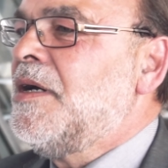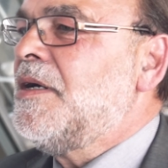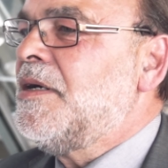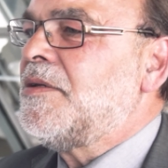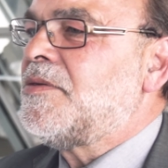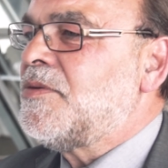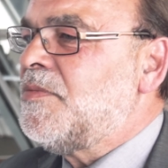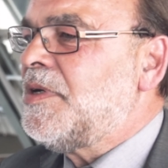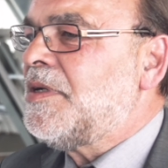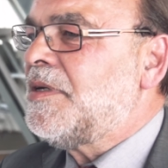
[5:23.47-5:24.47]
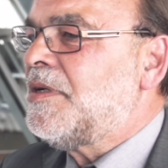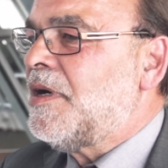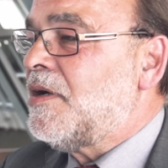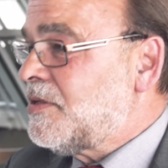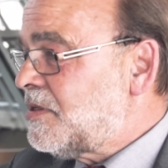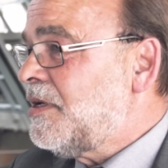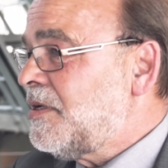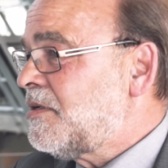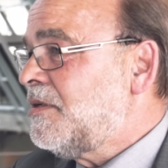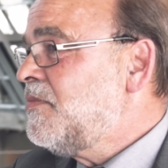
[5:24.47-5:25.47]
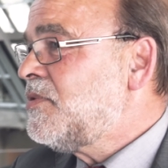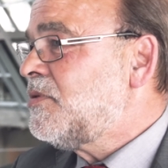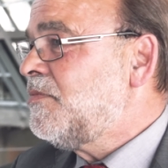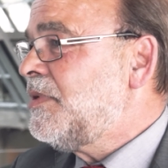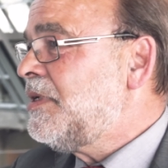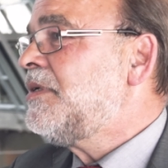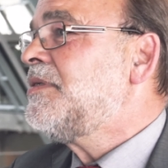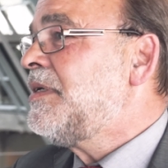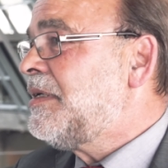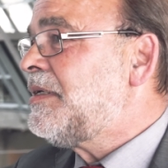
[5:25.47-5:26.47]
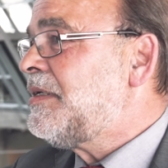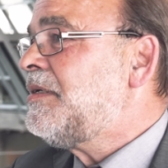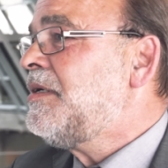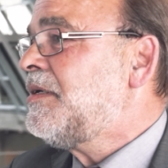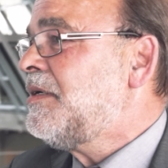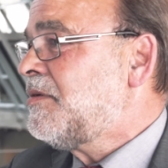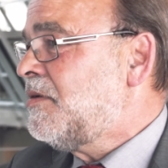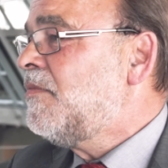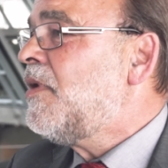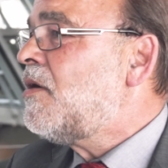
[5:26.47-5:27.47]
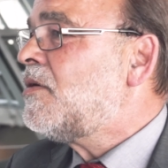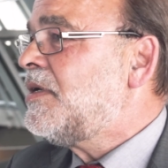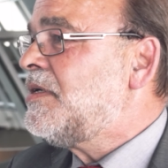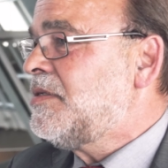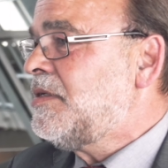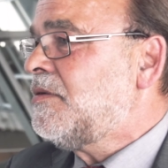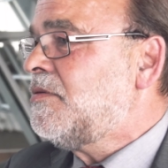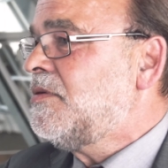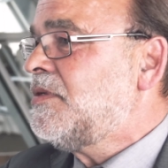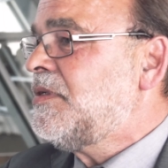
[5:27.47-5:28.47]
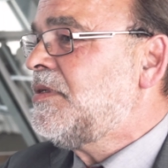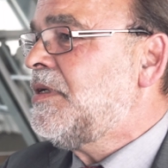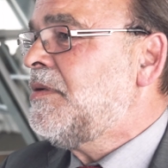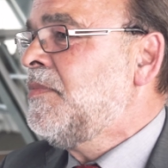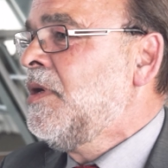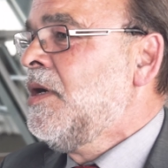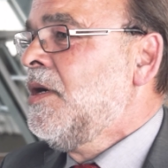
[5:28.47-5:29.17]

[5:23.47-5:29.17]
äh, zu mehr Ausgleich kommen, zu mehr Gerechtigkeit kommen, auch in den Sicherungssystemen.